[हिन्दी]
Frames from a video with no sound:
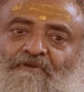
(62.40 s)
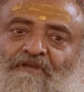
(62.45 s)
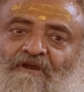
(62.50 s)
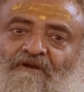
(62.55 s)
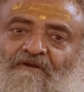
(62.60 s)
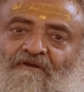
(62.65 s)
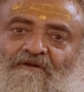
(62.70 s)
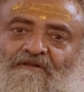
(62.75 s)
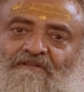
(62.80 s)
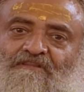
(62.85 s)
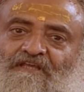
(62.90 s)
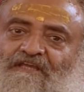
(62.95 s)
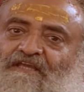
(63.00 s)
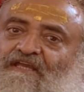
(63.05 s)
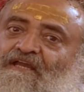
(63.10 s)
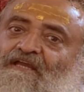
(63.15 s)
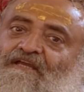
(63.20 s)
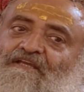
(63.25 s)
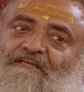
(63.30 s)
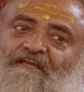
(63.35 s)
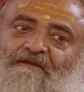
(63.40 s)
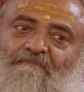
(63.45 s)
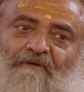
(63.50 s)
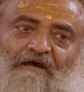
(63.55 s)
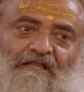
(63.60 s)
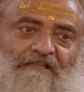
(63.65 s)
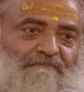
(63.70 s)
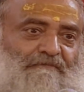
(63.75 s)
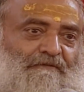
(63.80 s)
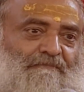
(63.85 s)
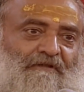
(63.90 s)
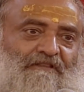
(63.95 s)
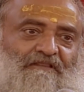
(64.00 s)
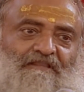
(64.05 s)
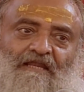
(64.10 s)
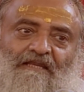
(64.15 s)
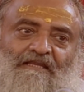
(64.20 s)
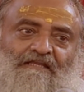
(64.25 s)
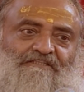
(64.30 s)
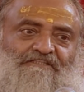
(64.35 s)
पियकर थे ये बात भी
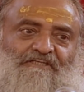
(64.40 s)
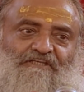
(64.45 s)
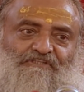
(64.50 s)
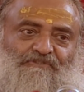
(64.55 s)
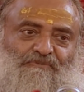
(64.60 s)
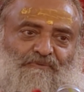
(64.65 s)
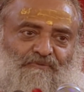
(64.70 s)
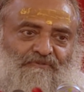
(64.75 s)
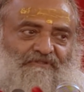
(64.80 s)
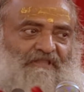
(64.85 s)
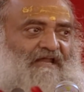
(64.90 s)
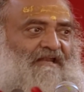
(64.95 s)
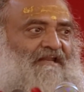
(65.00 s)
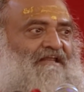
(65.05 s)
बताने से चुकता